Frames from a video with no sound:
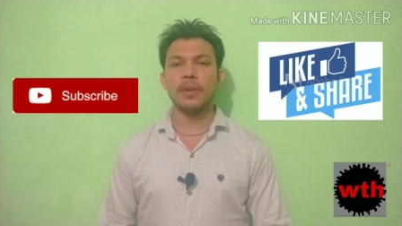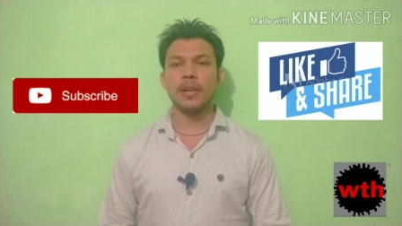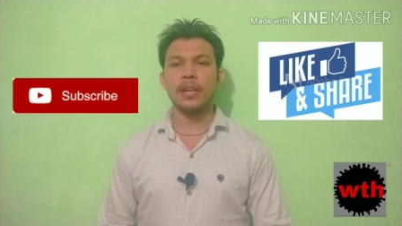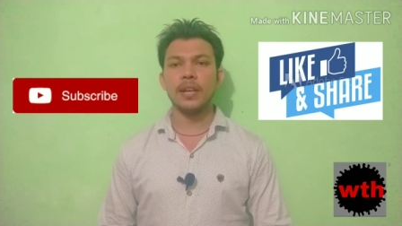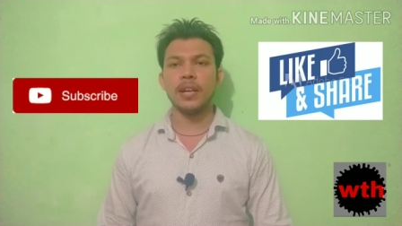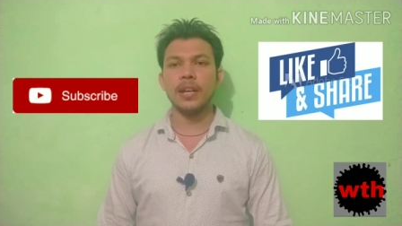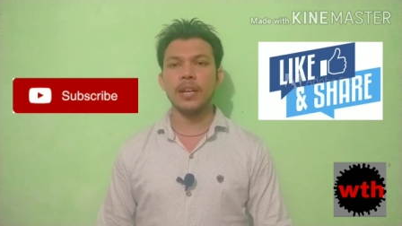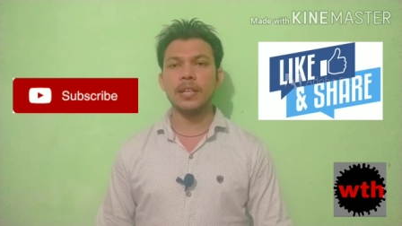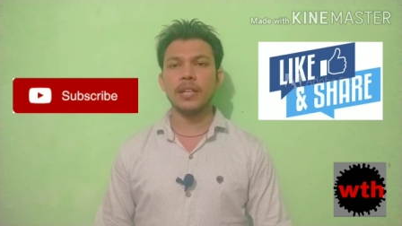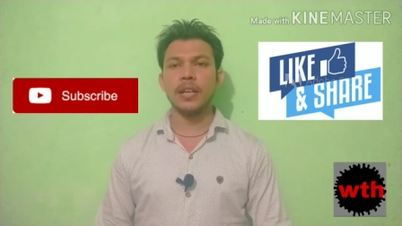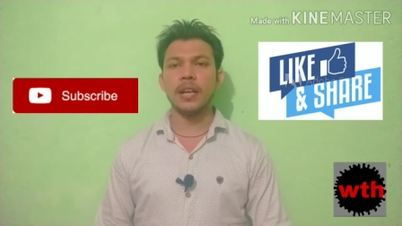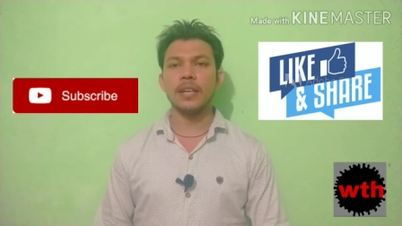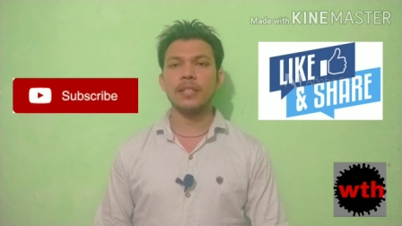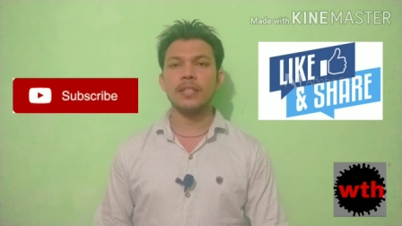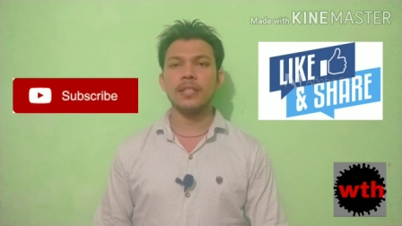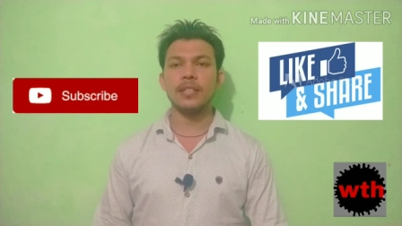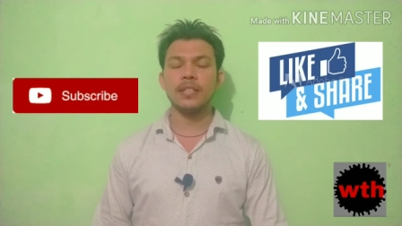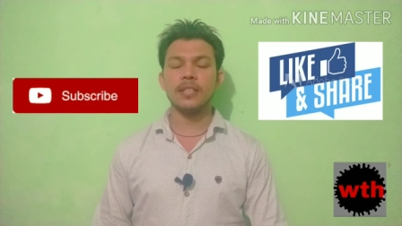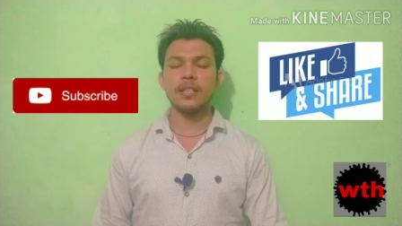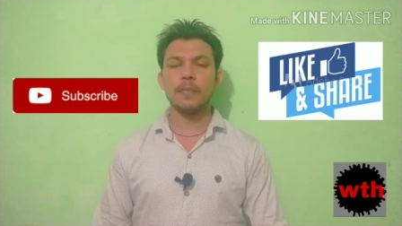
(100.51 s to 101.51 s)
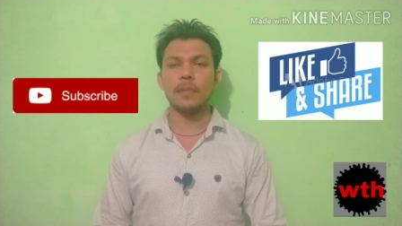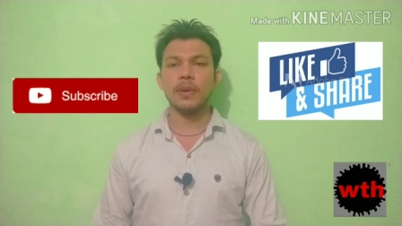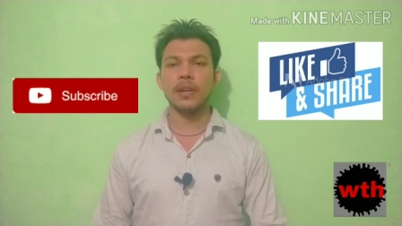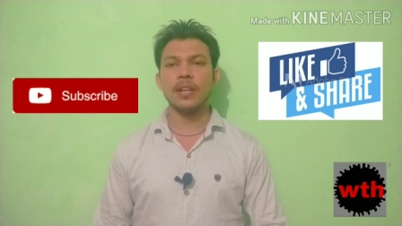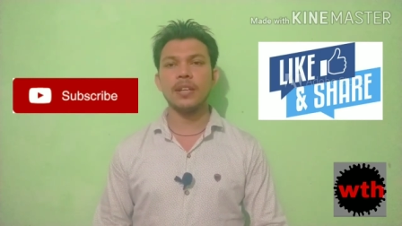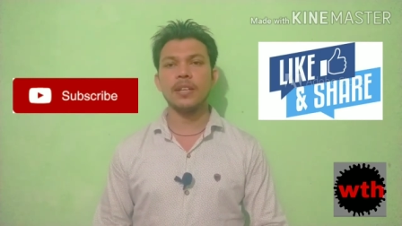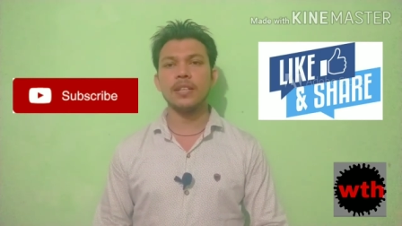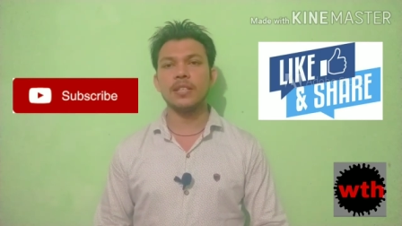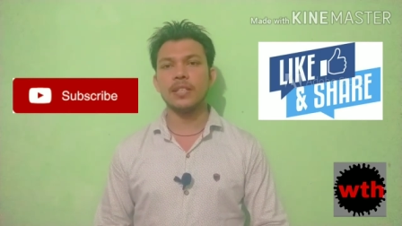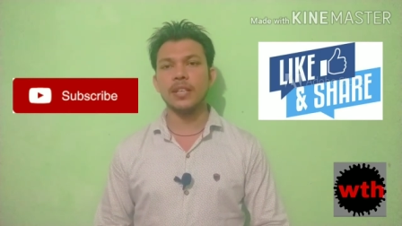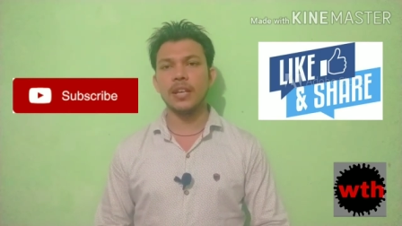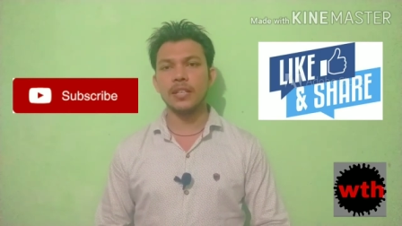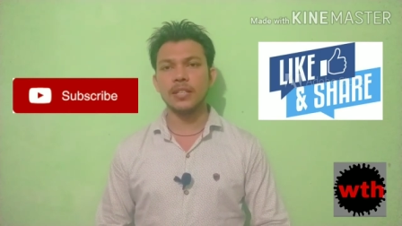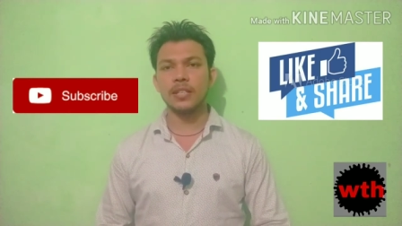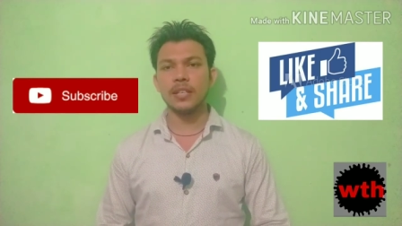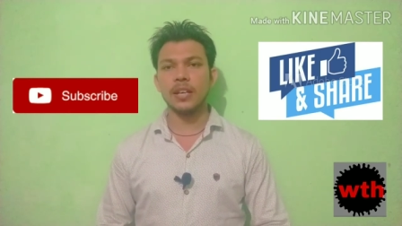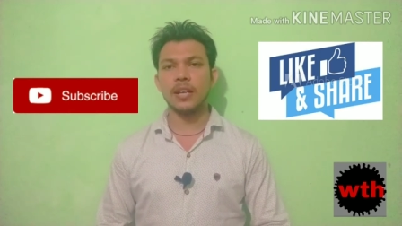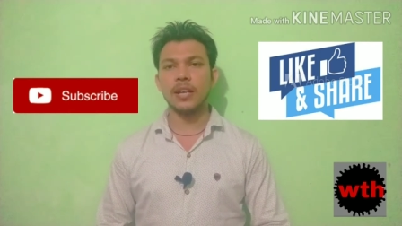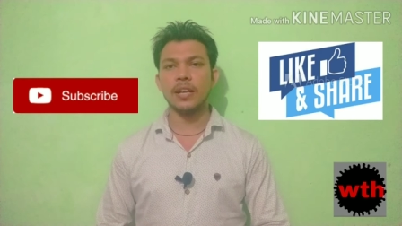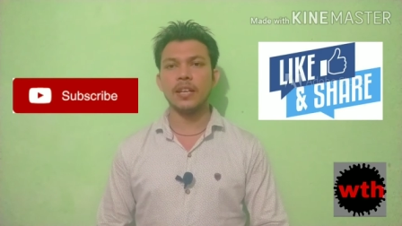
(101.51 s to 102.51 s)
पहले 28 दिन से पहले
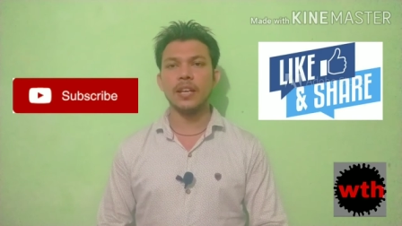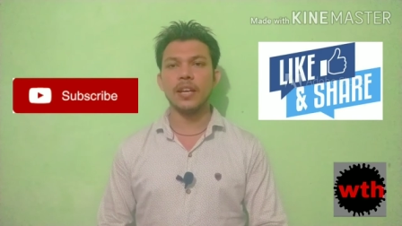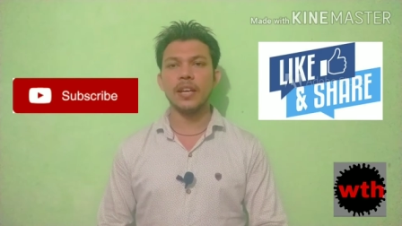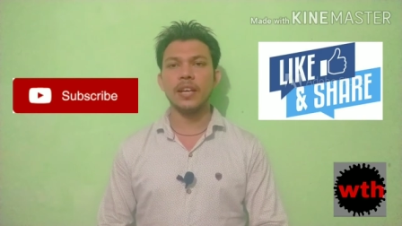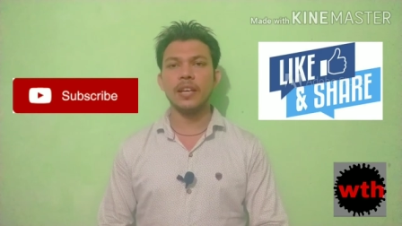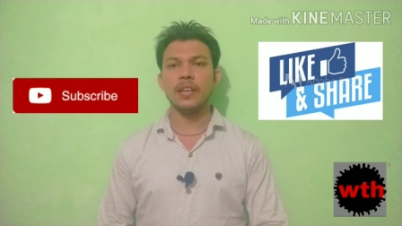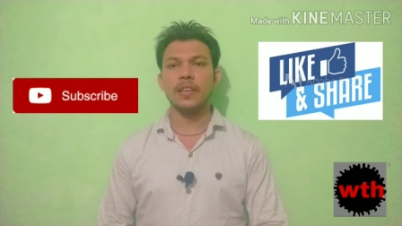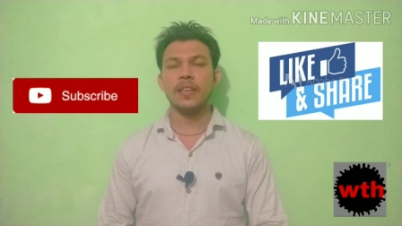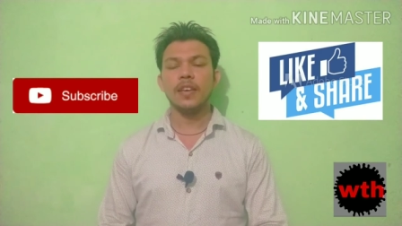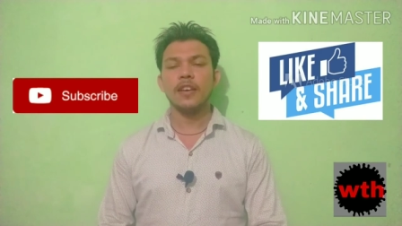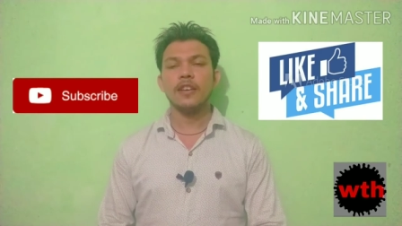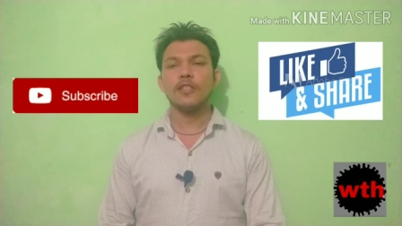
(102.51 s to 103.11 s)
रिचार्ज करा लिया है